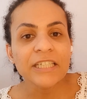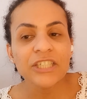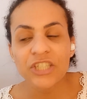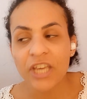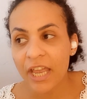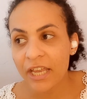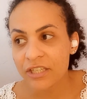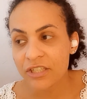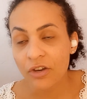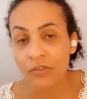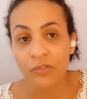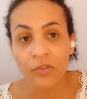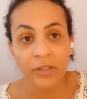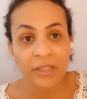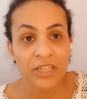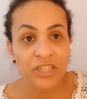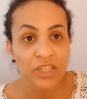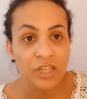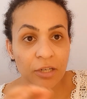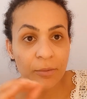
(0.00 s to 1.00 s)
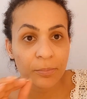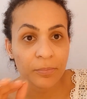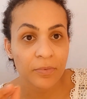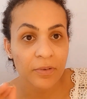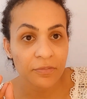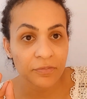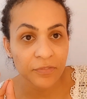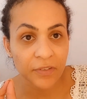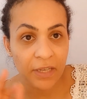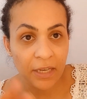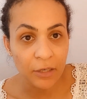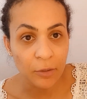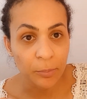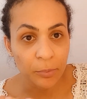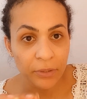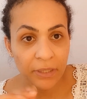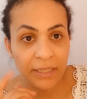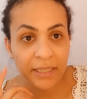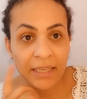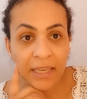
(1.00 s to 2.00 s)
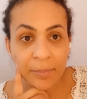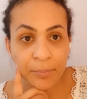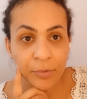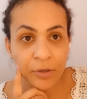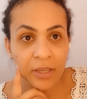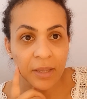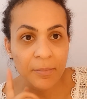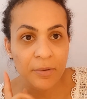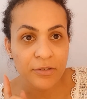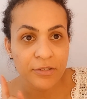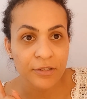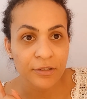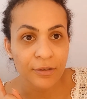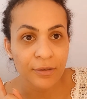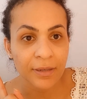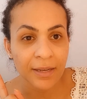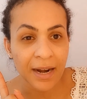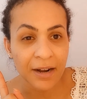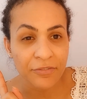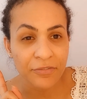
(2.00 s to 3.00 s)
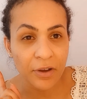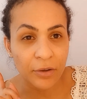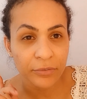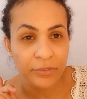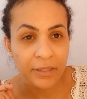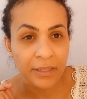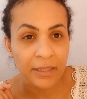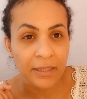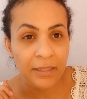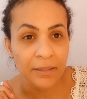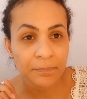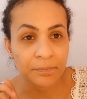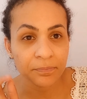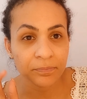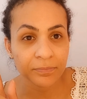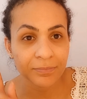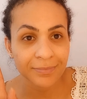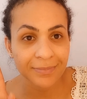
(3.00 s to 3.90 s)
Gente, eu vou deixando, ficando por aqui, porque meu celular falta